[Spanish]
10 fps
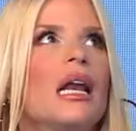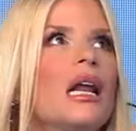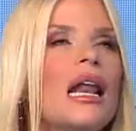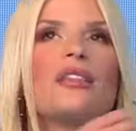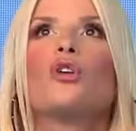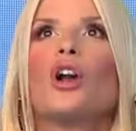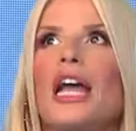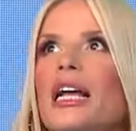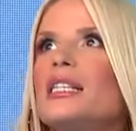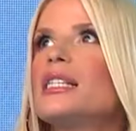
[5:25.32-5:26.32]
las
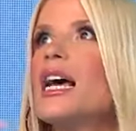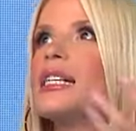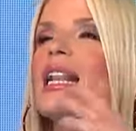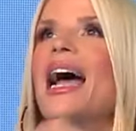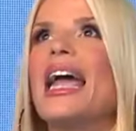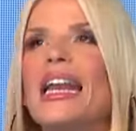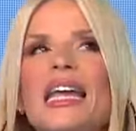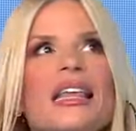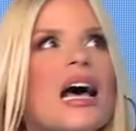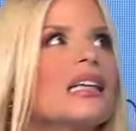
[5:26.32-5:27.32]
dolencias, las
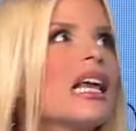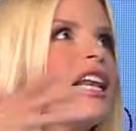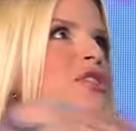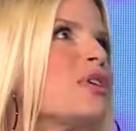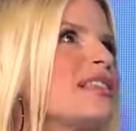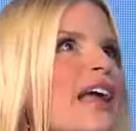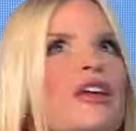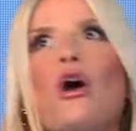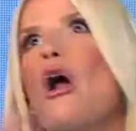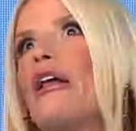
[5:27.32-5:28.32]
heridas, el niño
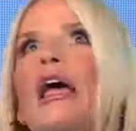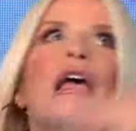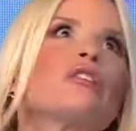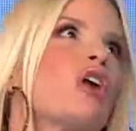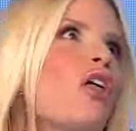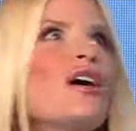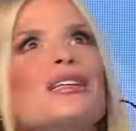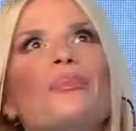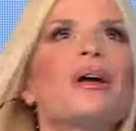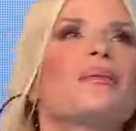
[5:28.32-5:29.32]
interior, toda
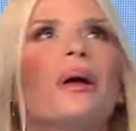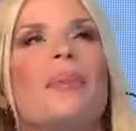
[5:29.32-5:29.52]
esa eh,